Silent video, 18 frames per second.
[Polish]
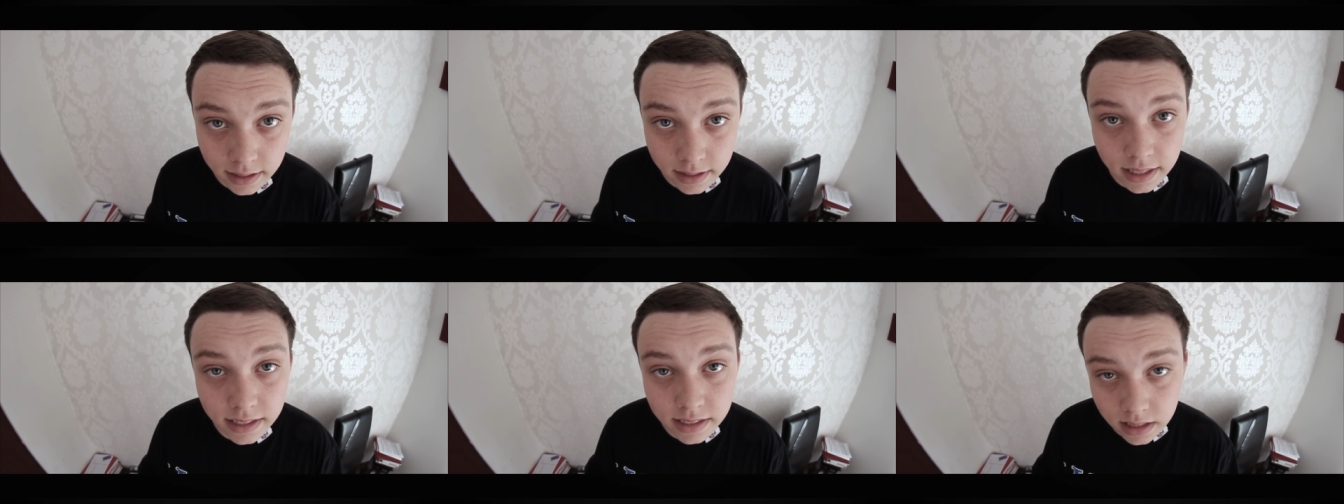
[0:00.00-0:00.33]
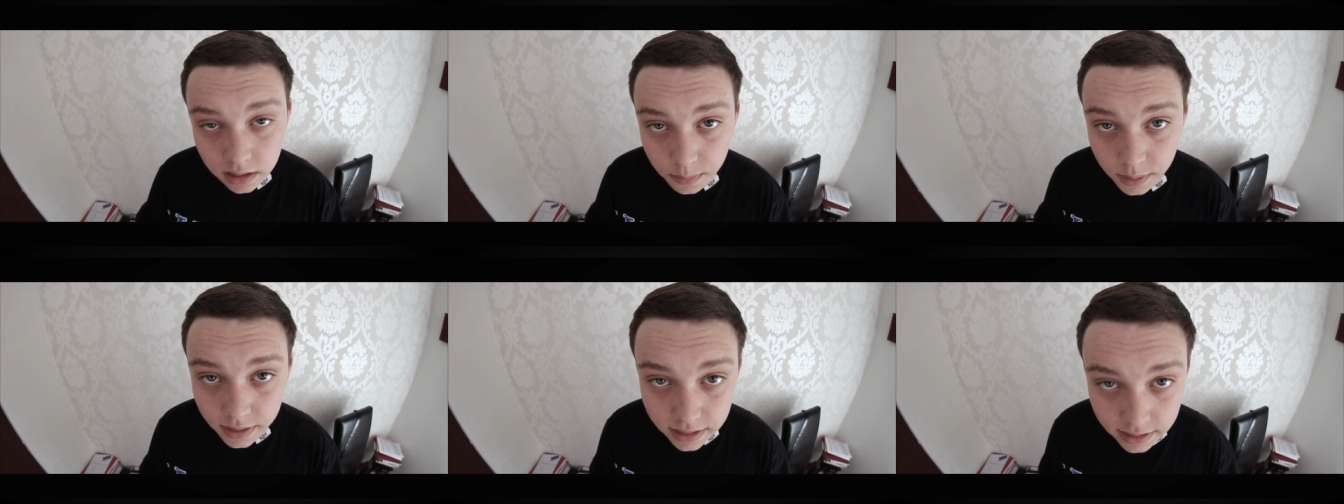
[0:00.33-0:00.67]
Jest
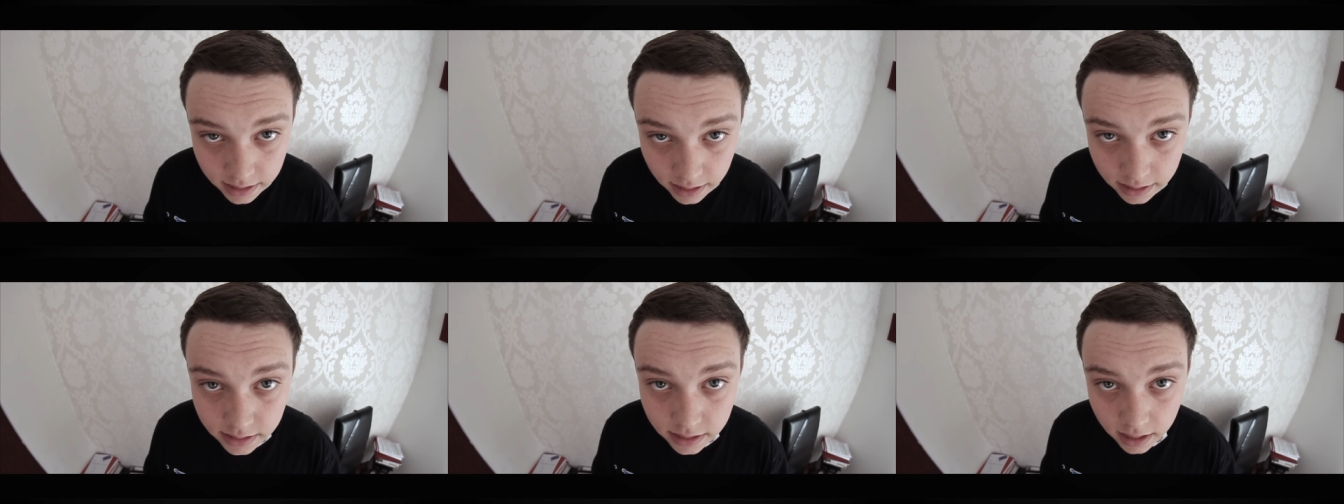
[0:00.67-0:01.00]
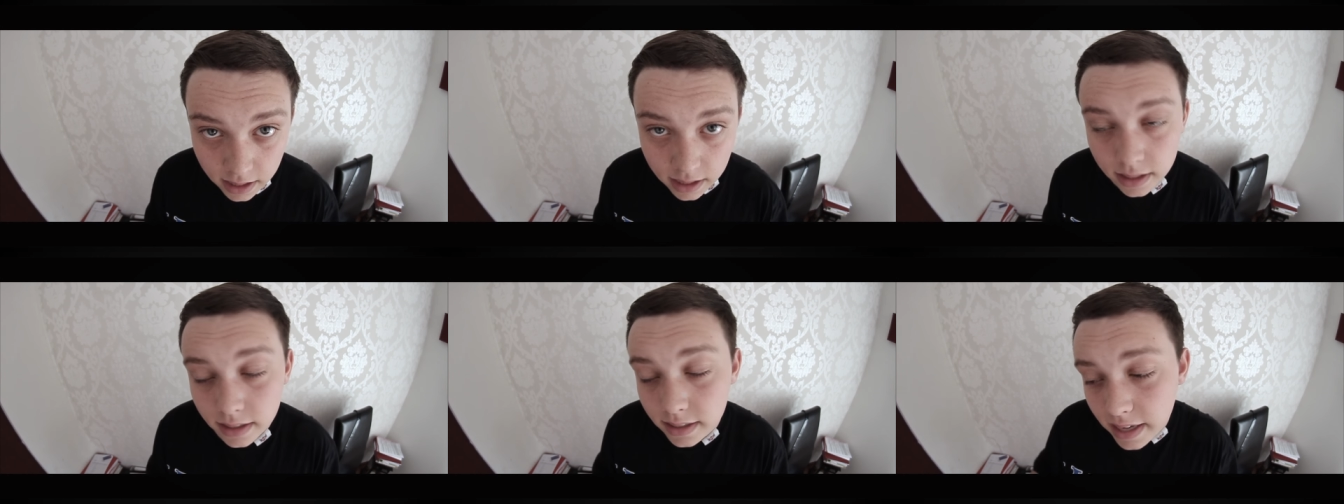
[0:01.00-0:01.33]

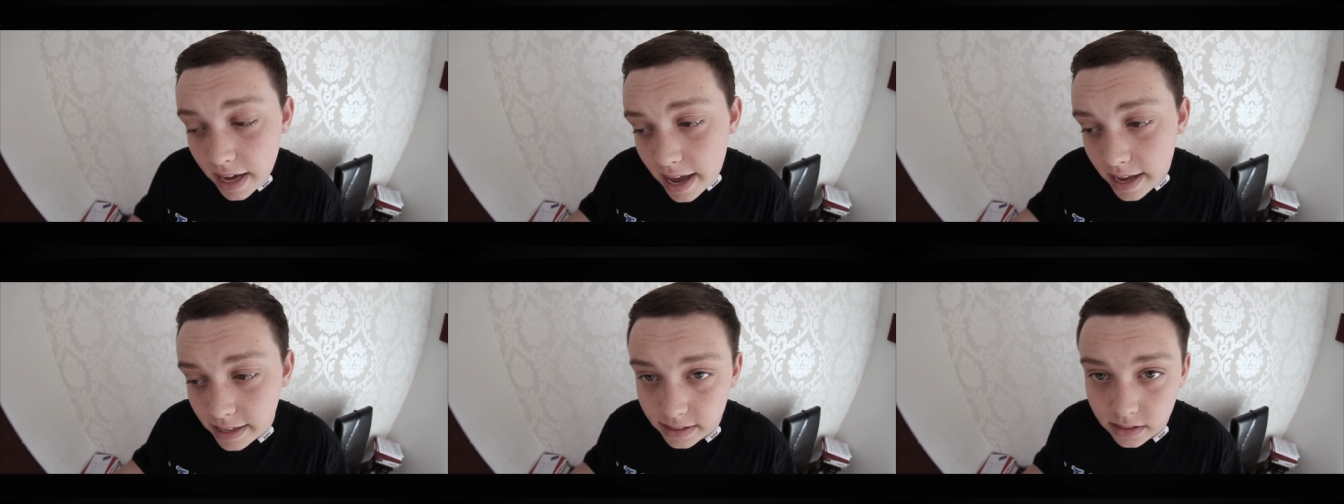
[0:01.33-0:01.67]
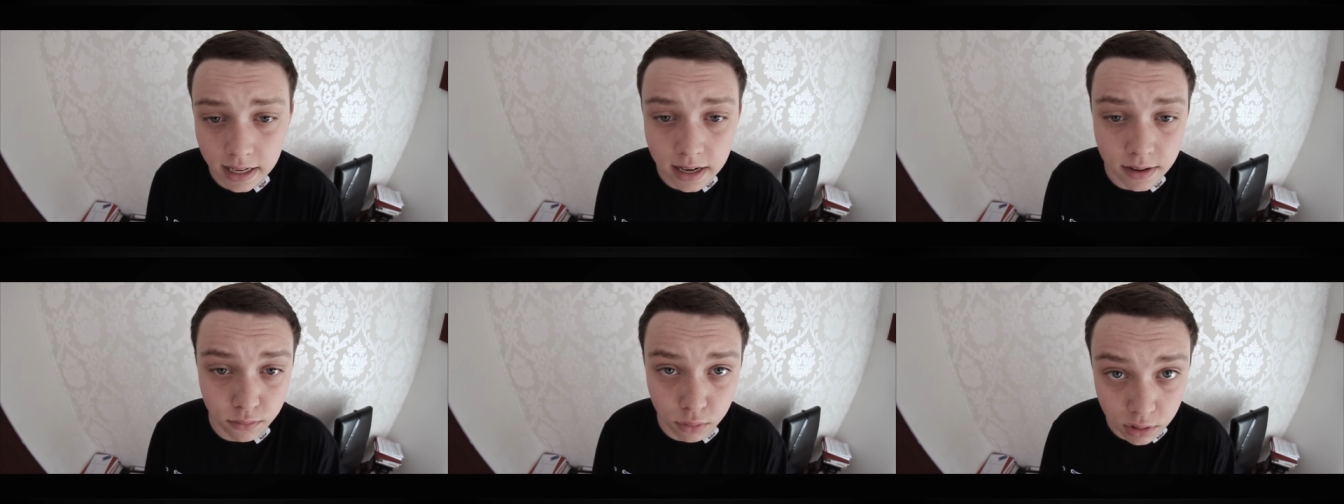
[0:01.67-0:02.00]
klimatyzacja? Jest, ale